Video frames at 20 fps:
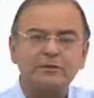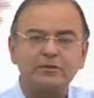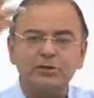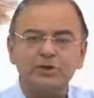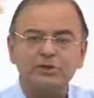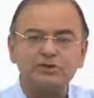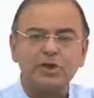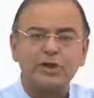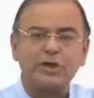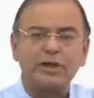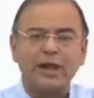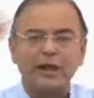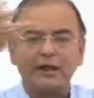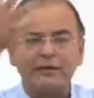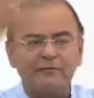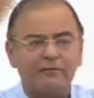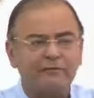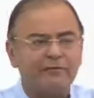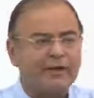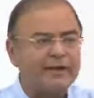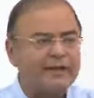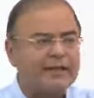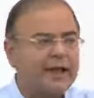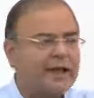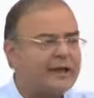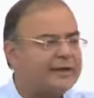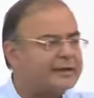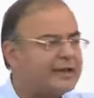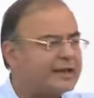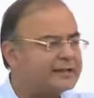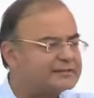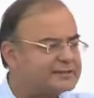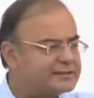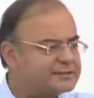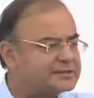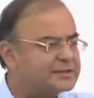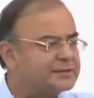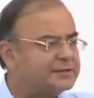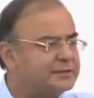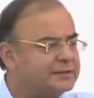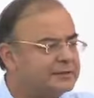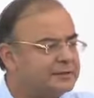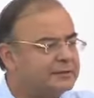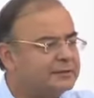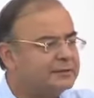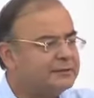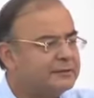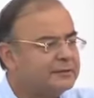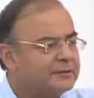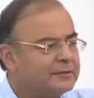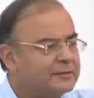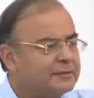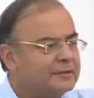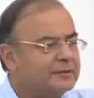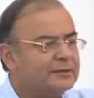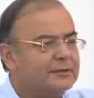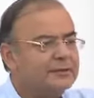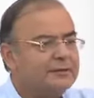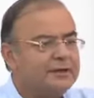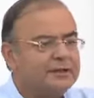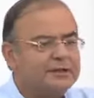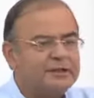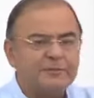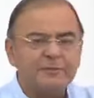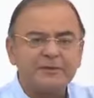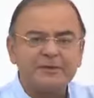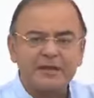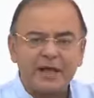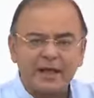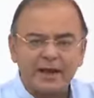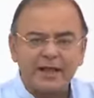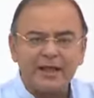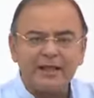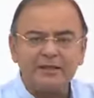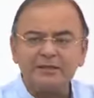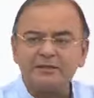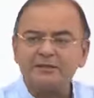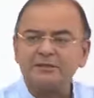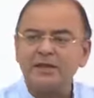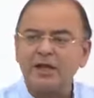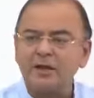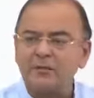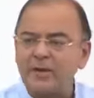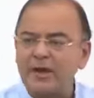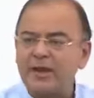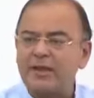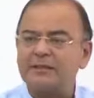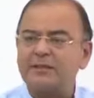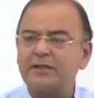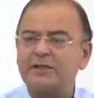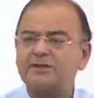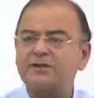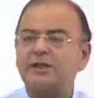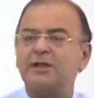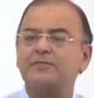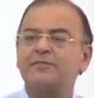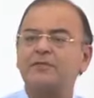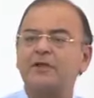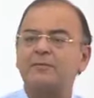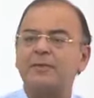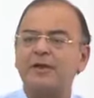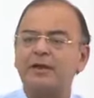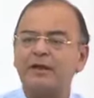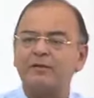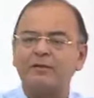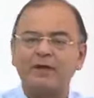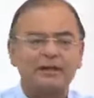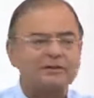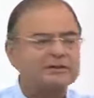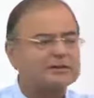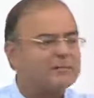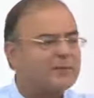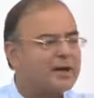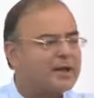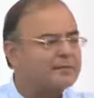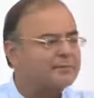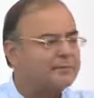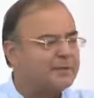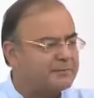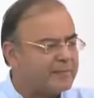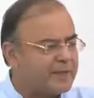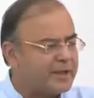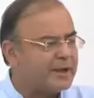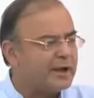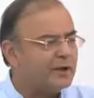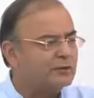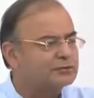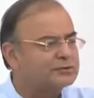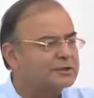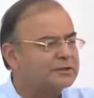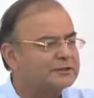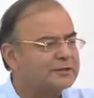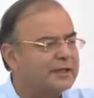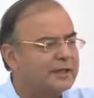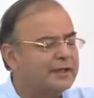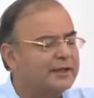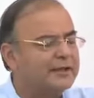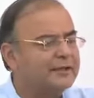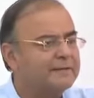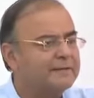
उन्नीस वाली हाई टैक्सेशन नीति पे जा रहे हैं जिससे हमारे देश के अंदर बनने वाला सामान फिर महंगा हो सकता है